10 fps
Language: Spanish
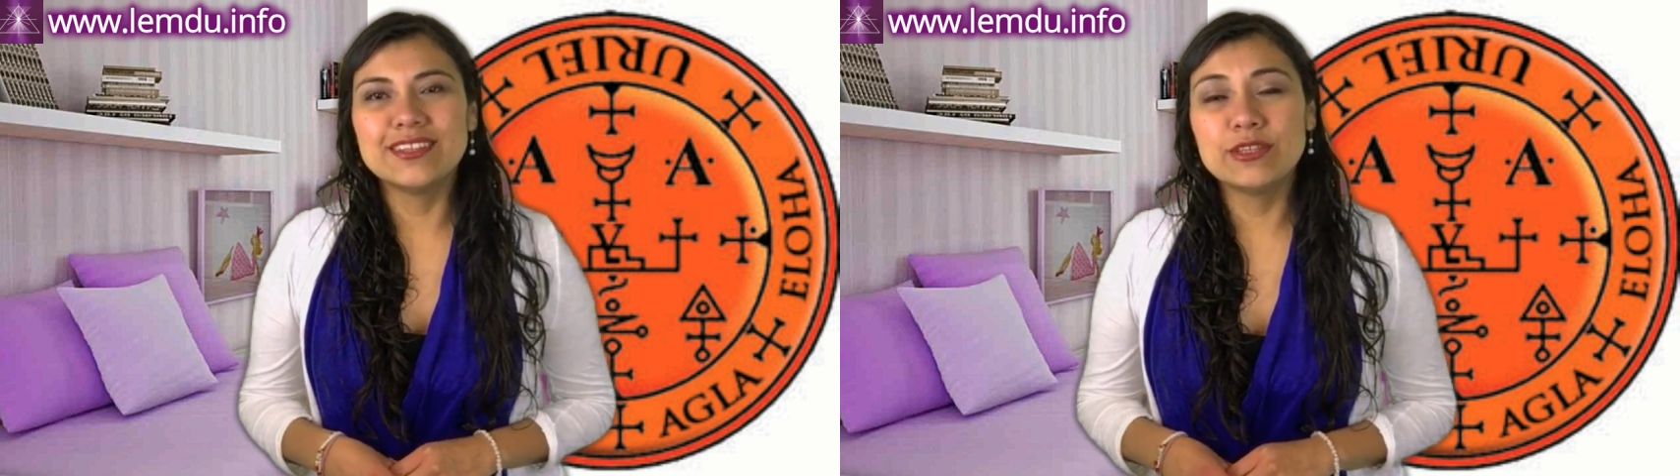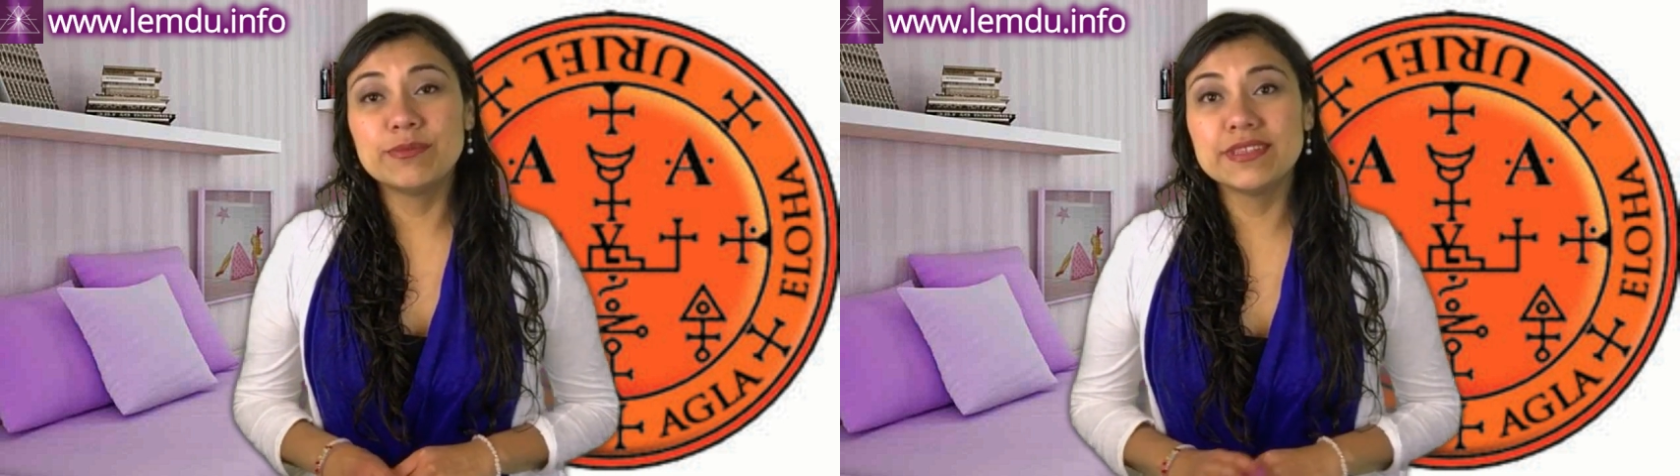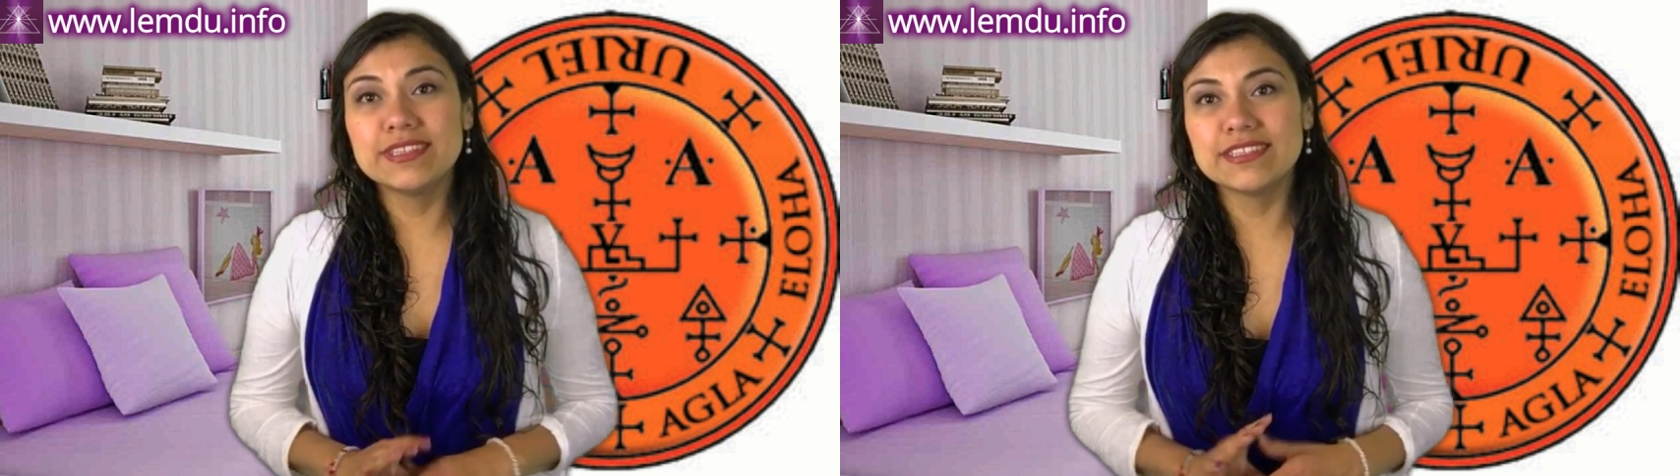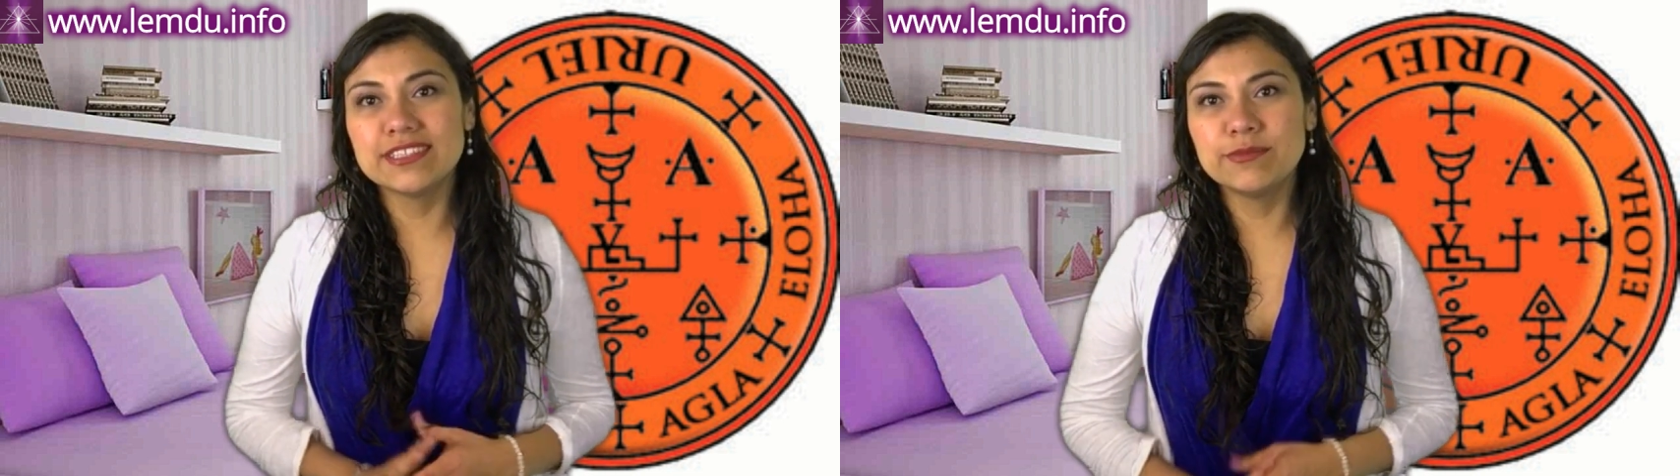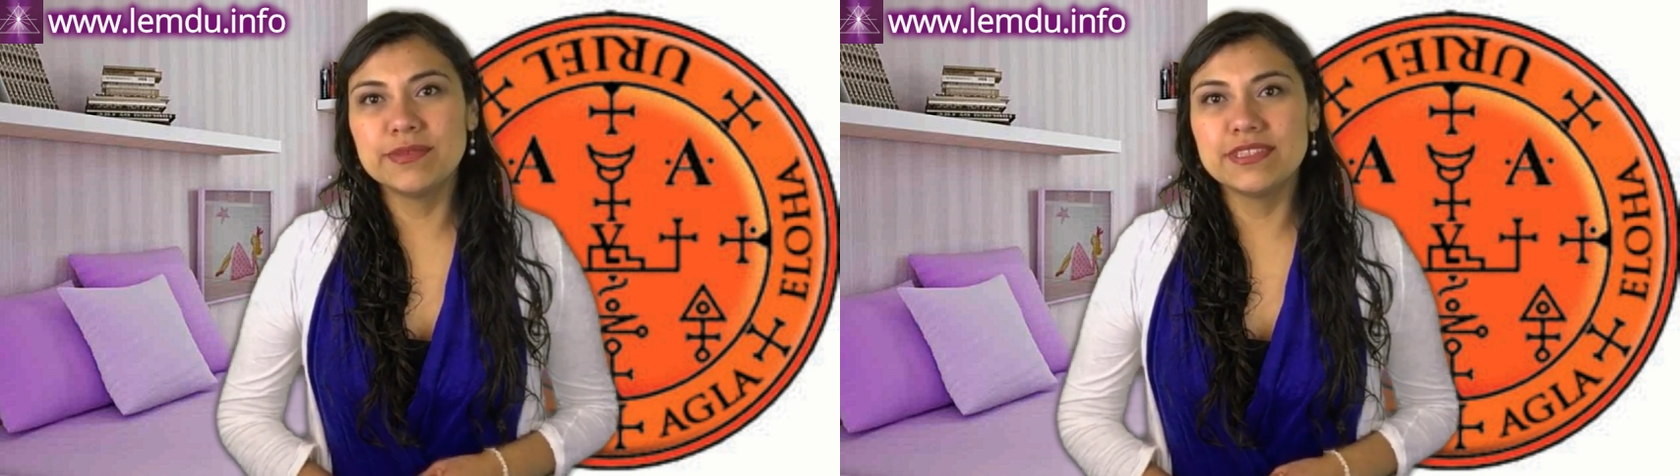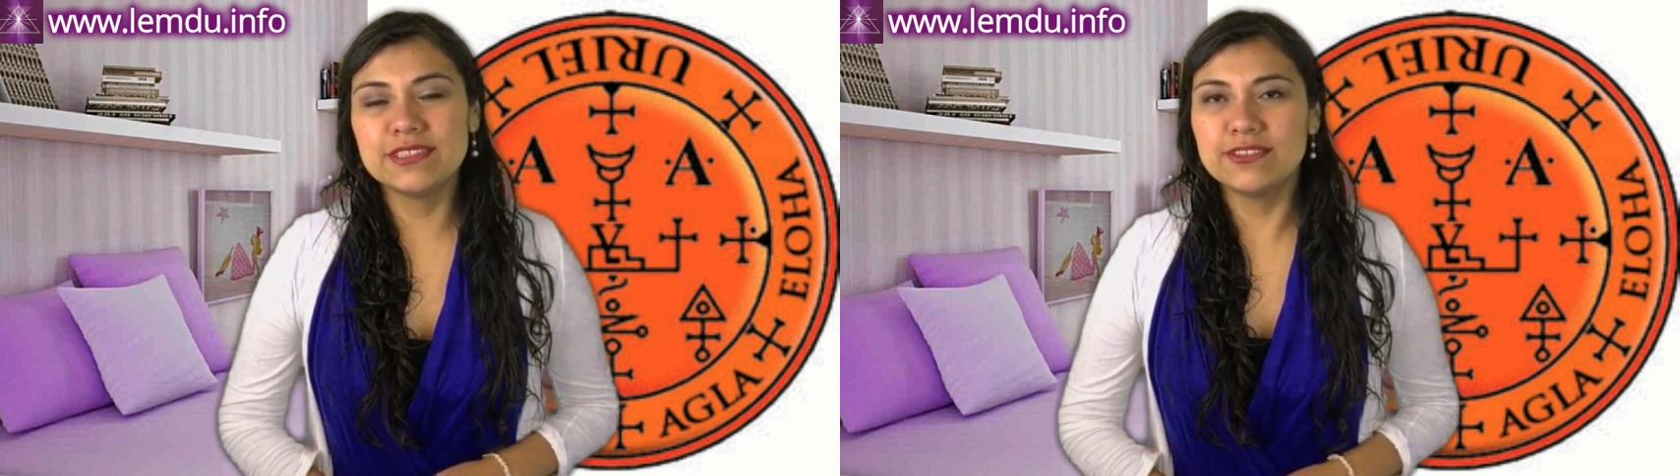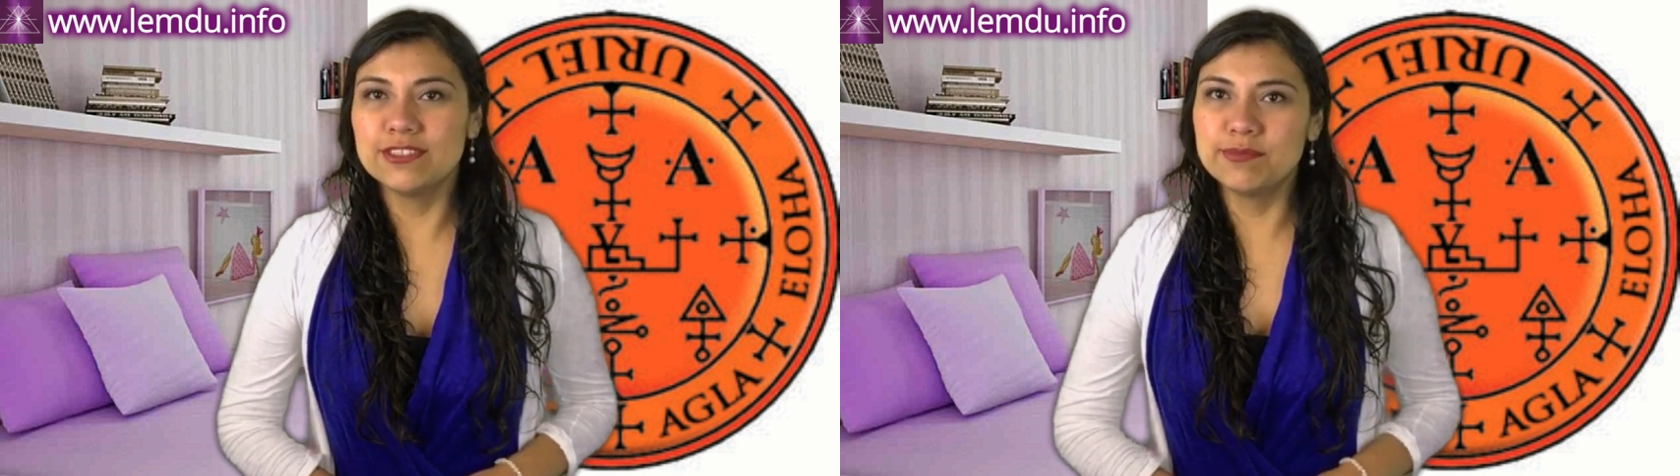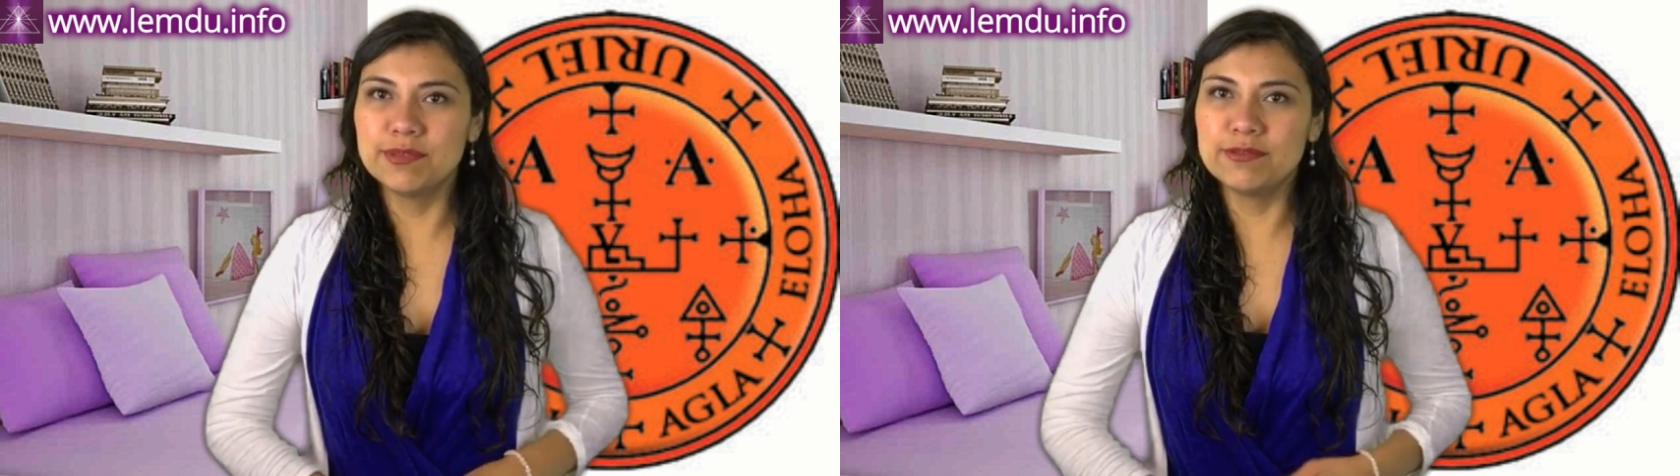tomen tres
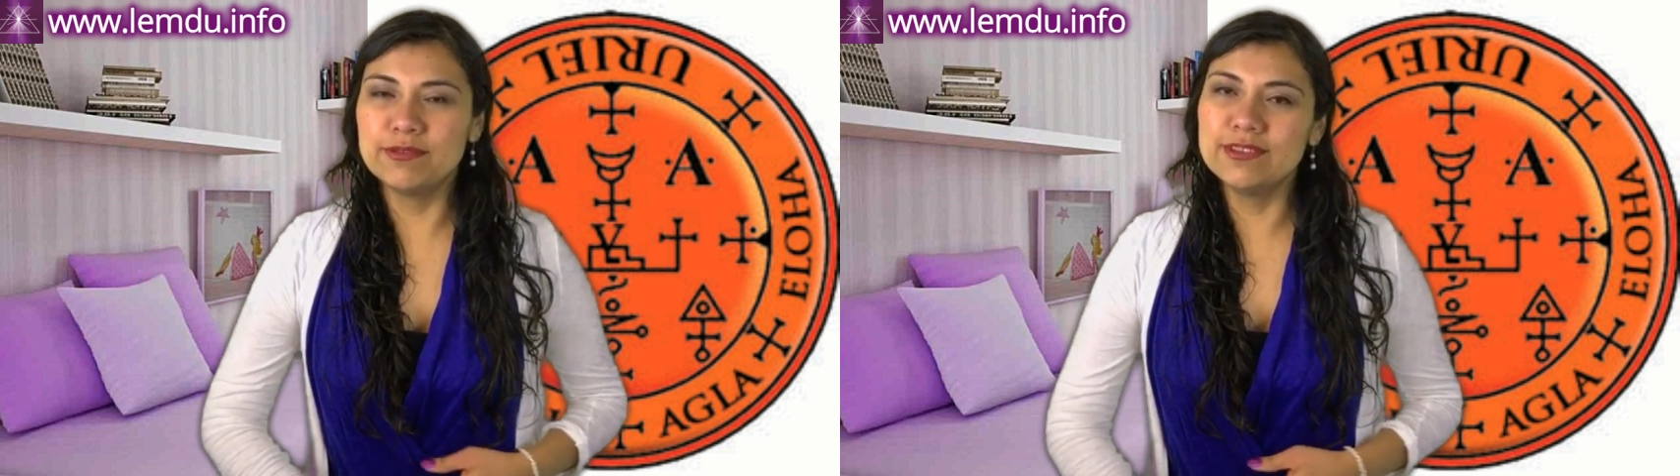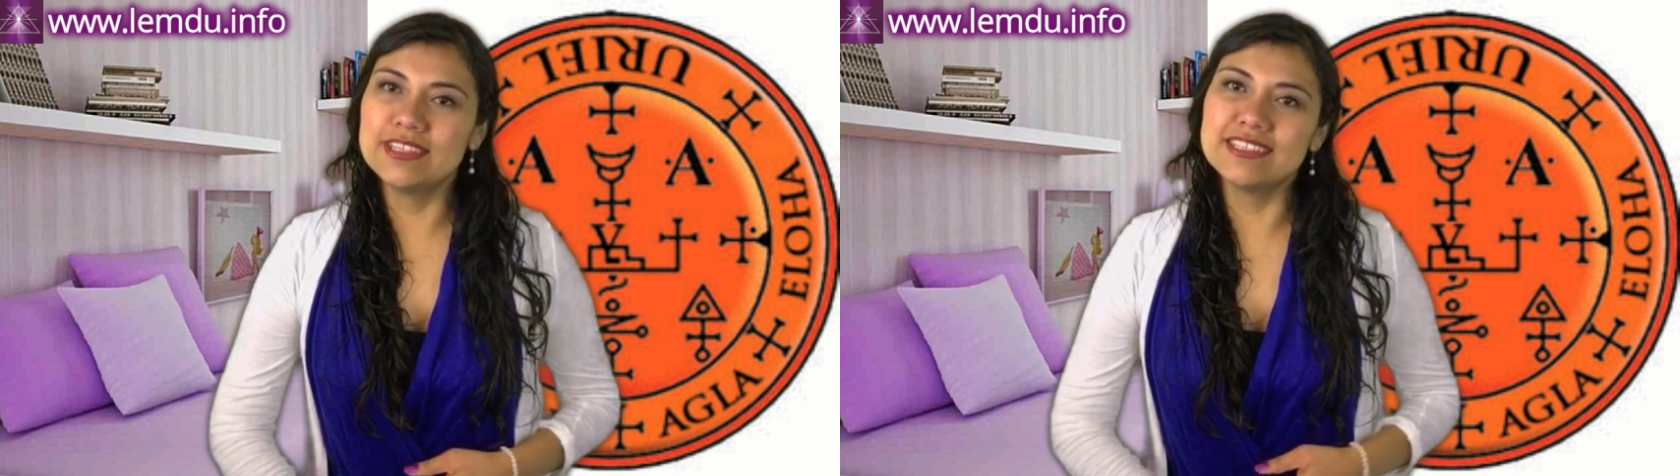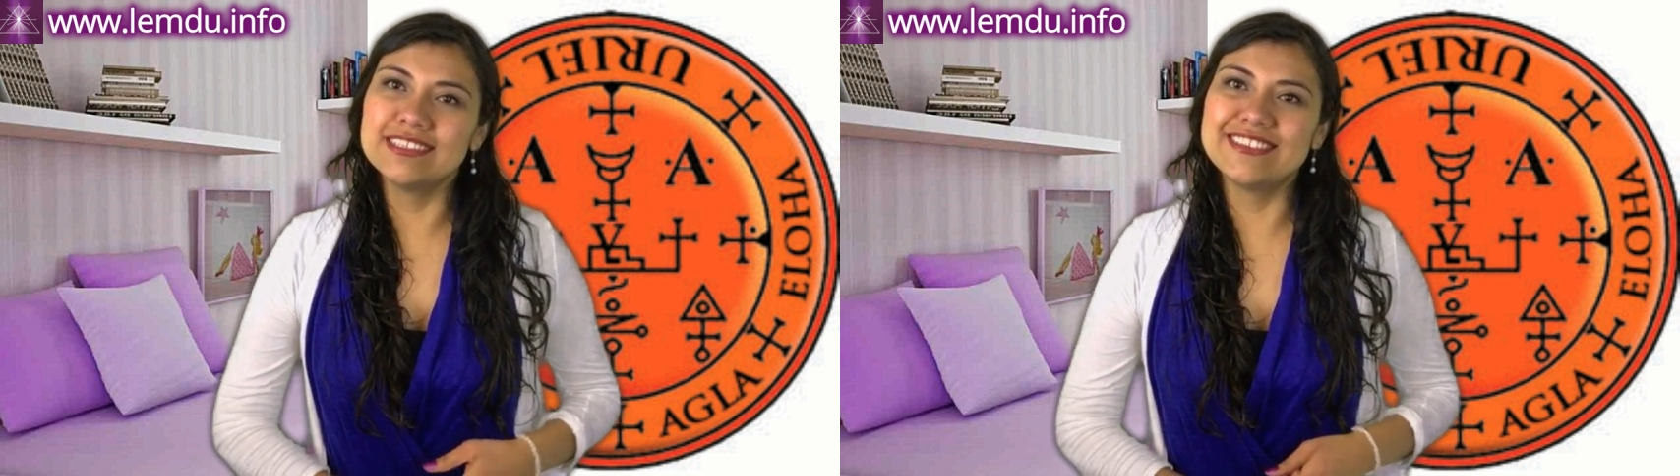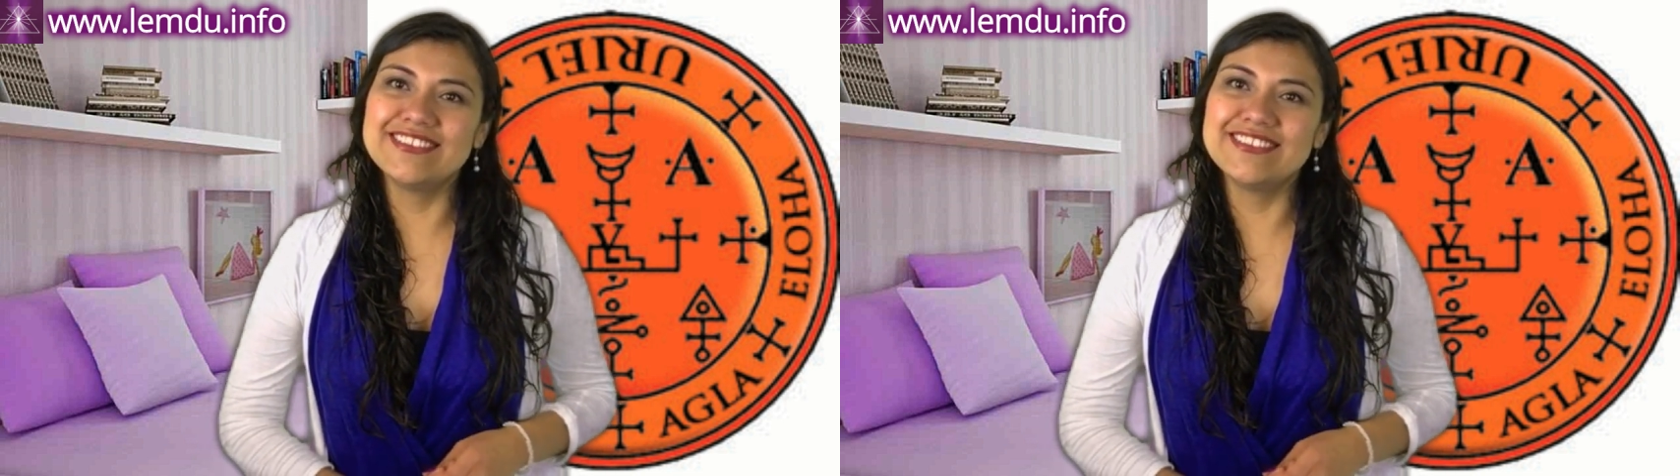respiraciones profundas